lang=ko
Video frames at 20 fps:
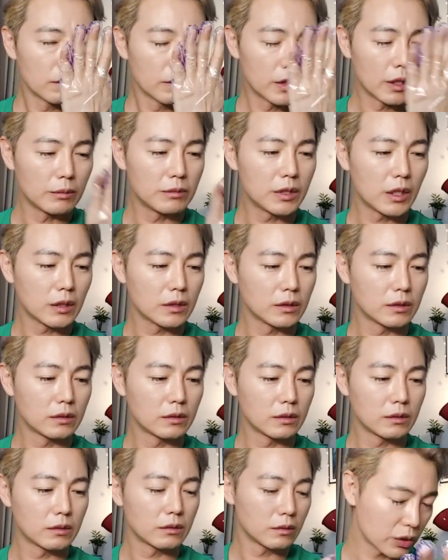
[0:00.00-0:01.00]

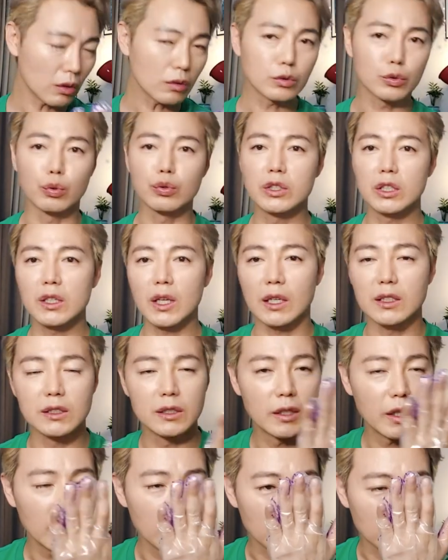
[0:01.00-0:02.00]
냄새는 썩 좋지는
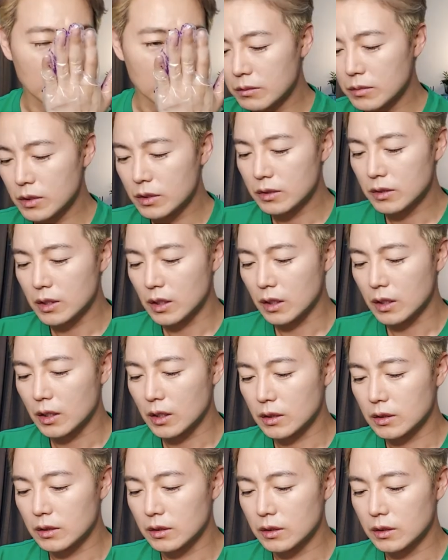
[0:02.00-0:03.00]
않은데, 냄새는
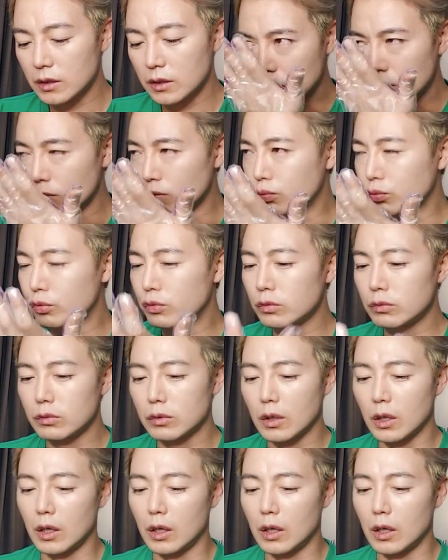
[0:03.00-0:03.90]
약간 무슨